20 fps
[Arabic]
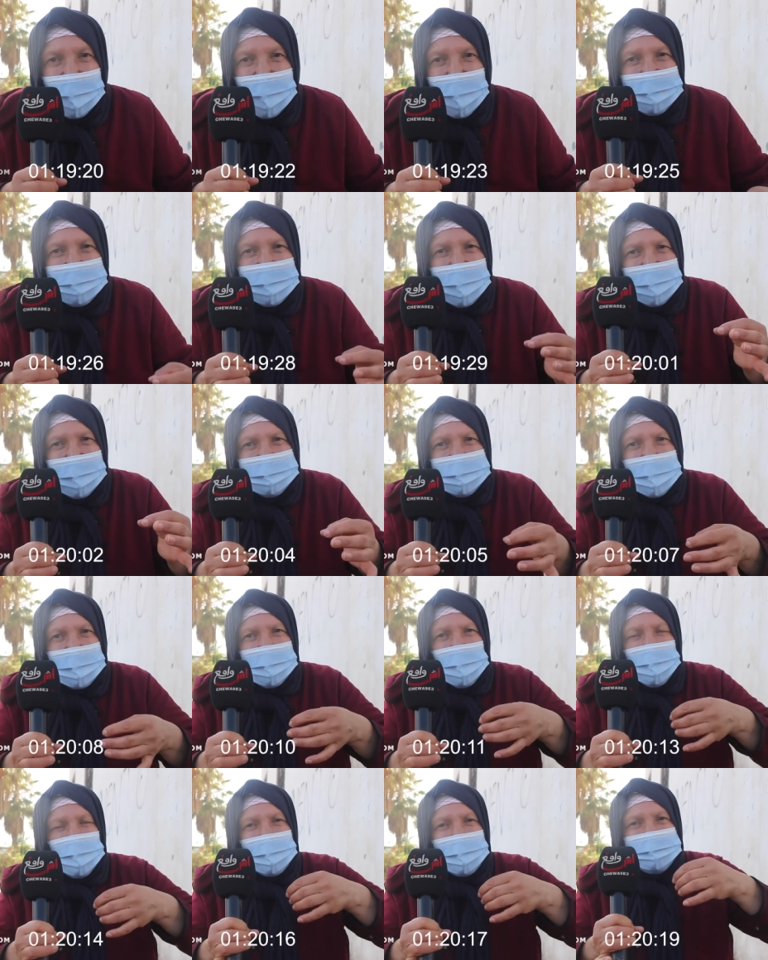انا عن
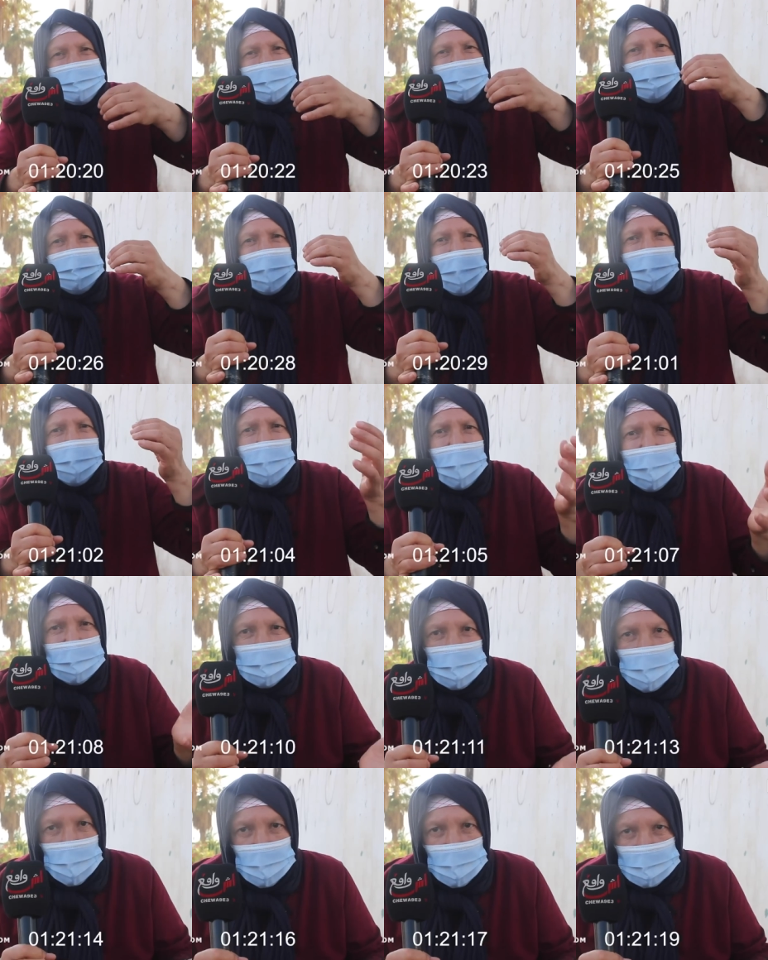انا والدك مع
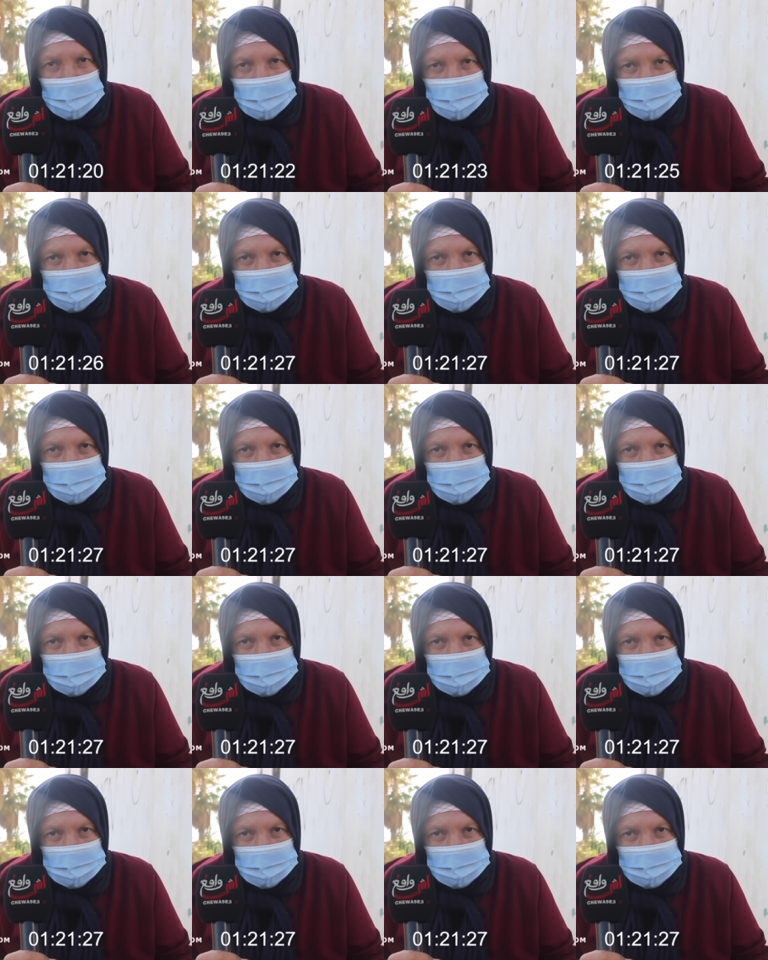واحد اخر